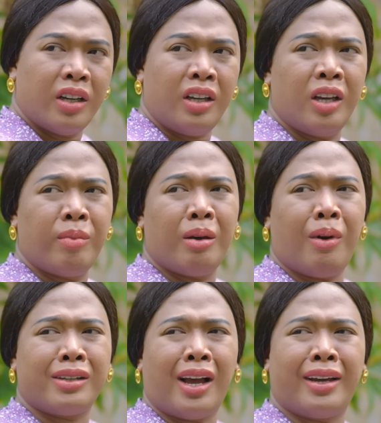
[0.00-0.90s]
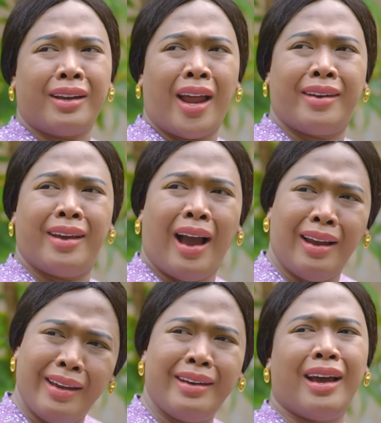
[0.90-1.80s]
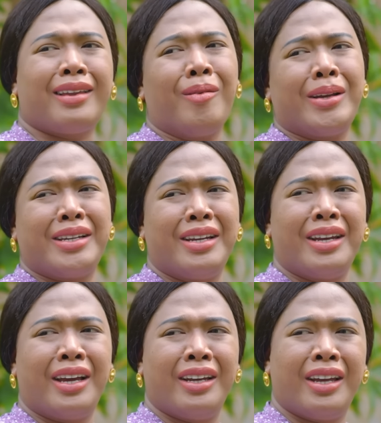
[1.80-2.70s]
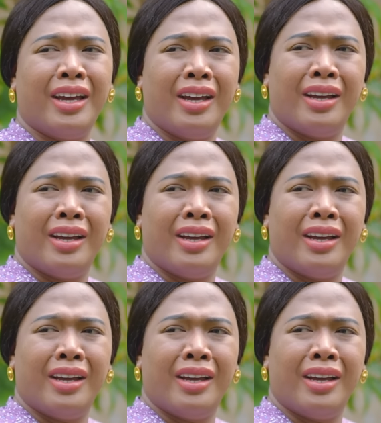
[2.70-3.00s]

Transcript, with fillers: Ini eh, memang sakit hati kali dia sama si Nining ini.